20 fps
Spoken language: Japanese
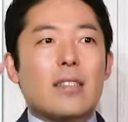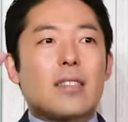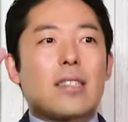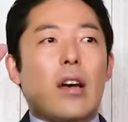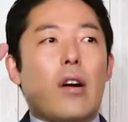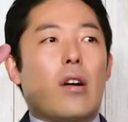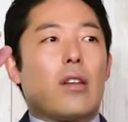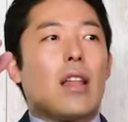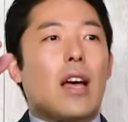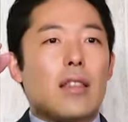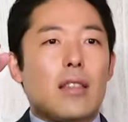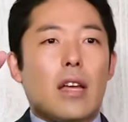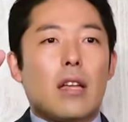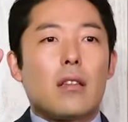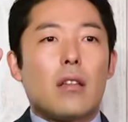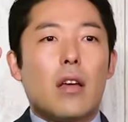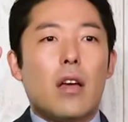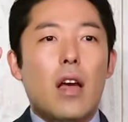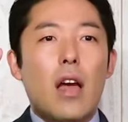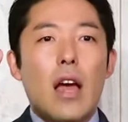差は何だ
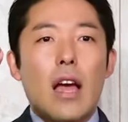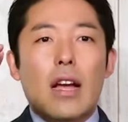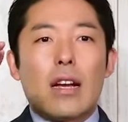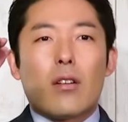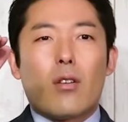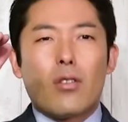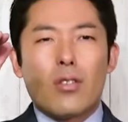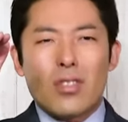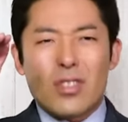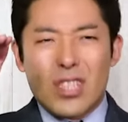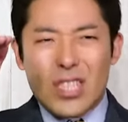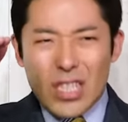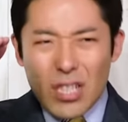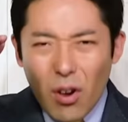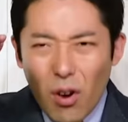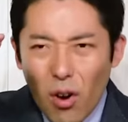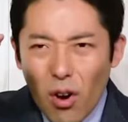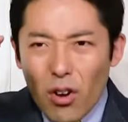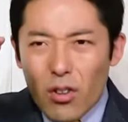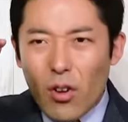この地
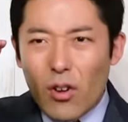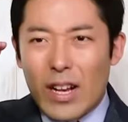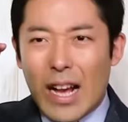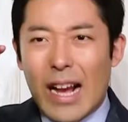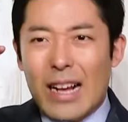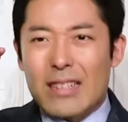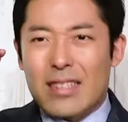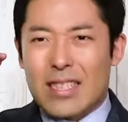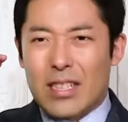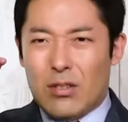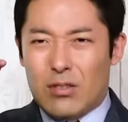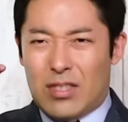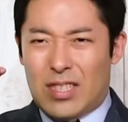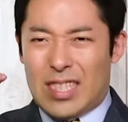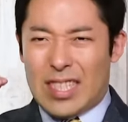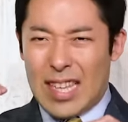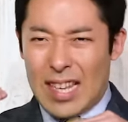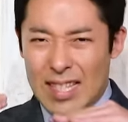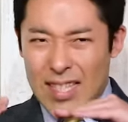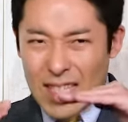方の格差を
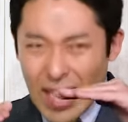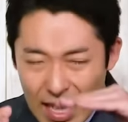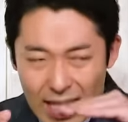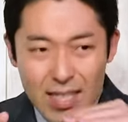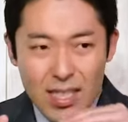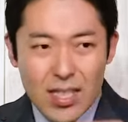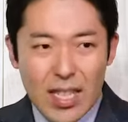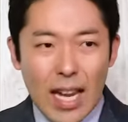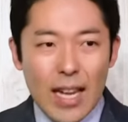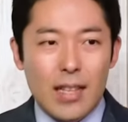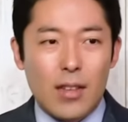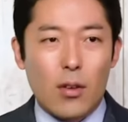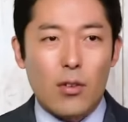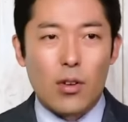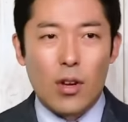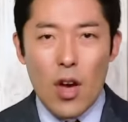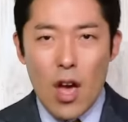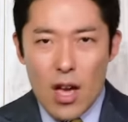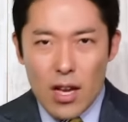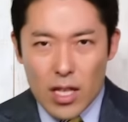是正したいと
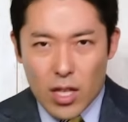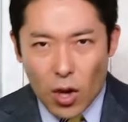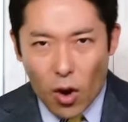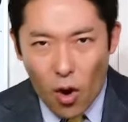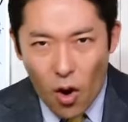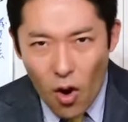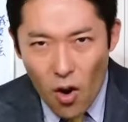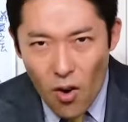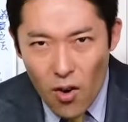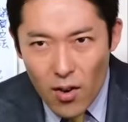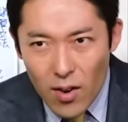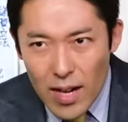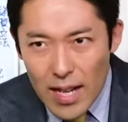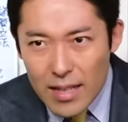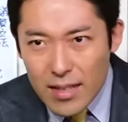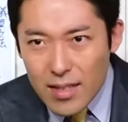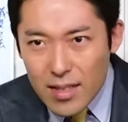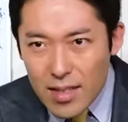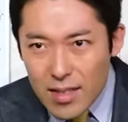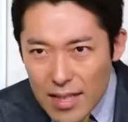いう強
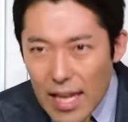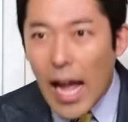烈